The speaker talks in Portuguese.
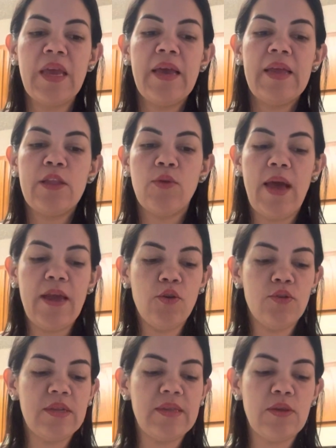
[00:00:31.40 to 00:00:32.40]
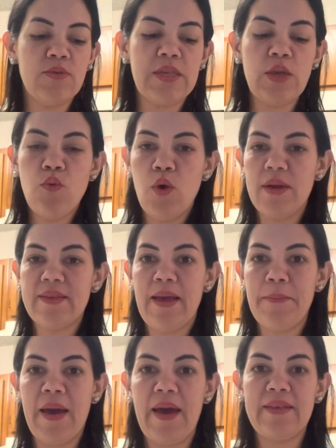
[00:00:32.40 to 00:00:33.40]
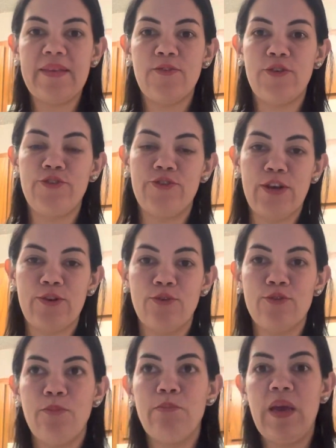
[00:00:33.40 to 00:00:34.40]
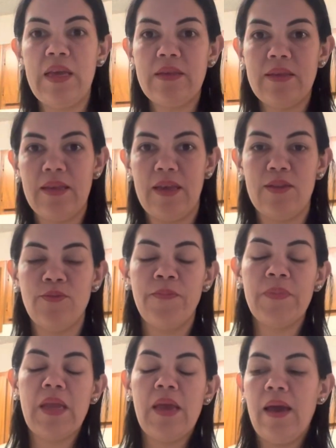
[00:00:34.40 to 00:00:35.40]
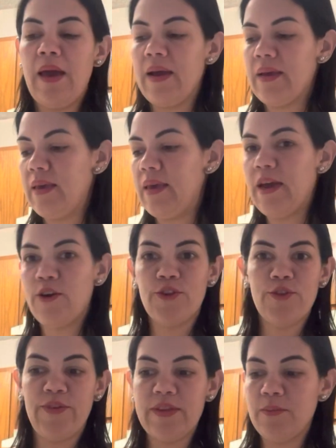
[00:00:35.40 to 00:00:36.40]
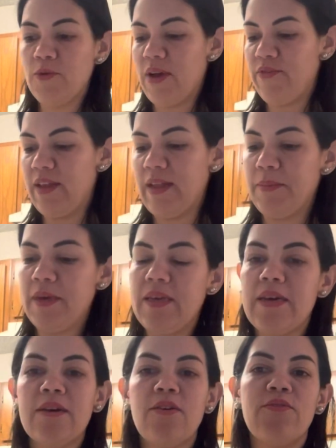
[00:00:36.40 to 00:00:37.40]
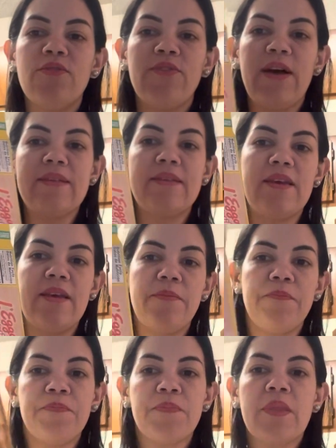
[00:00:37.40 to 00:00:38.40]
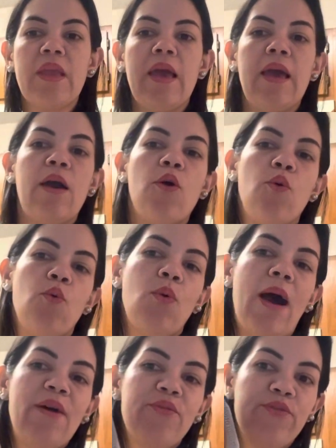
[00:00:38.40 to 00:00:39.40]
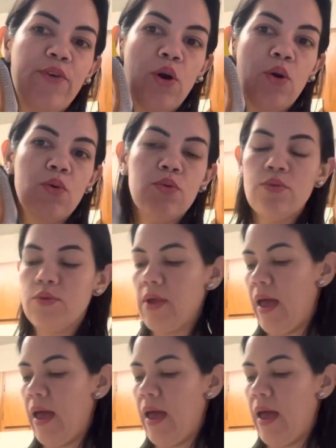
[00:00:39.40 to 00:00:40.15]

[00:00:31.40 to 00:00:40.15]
Então lá em Londres são 5 horas a mais, então a gente acordou bem cedo. Aqui agora eu tô fazendo meu café da manhã, ó, vou fazer waffles.